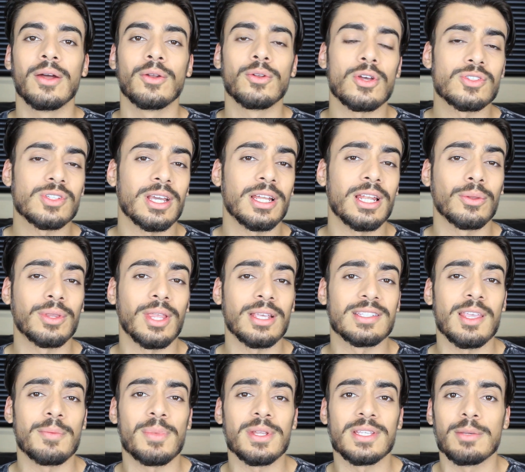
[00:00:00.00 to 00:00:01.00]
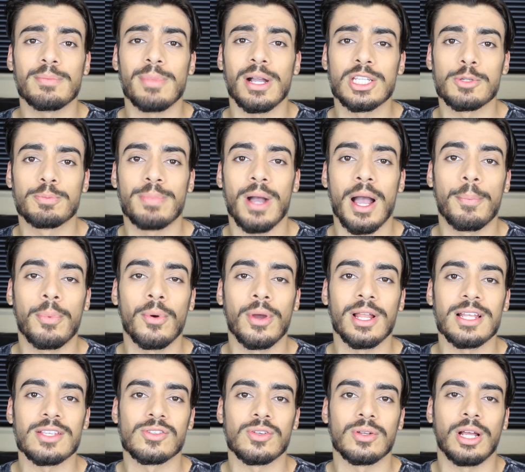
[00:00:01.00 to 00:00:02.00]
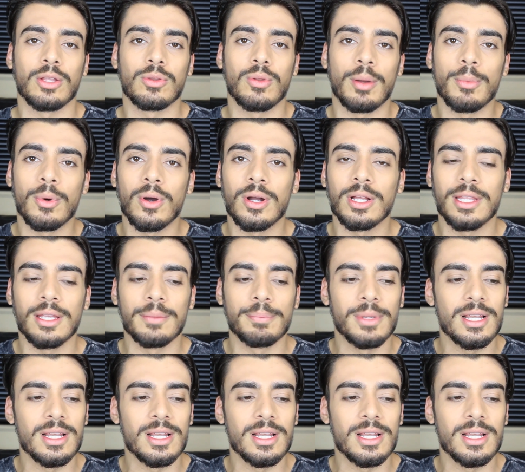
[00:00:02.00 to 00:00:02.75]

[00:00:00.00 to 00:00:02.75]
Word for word: Nosso canal tem sempre esse bate-papo relacionado à moda,